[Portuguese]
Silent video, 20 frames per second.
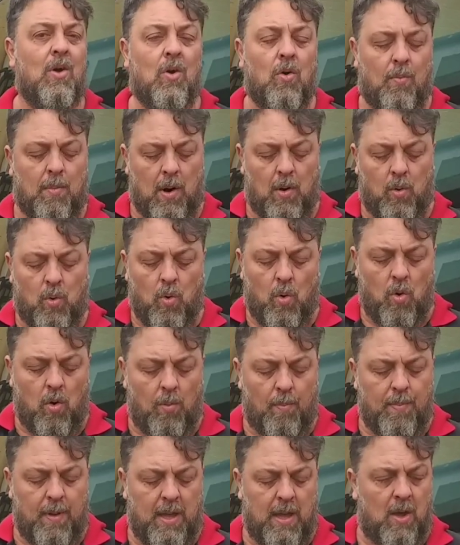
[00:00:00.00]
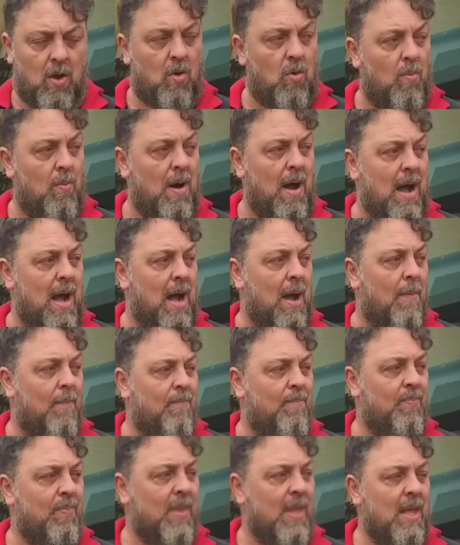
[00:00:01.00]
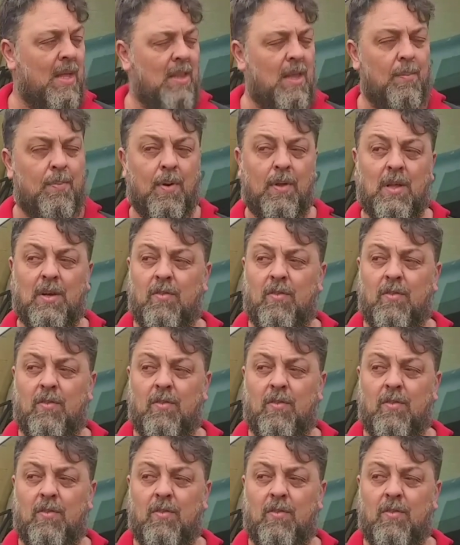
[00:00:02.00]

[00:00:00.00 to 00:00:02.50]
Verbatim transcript: uma Kombi, uma... Depois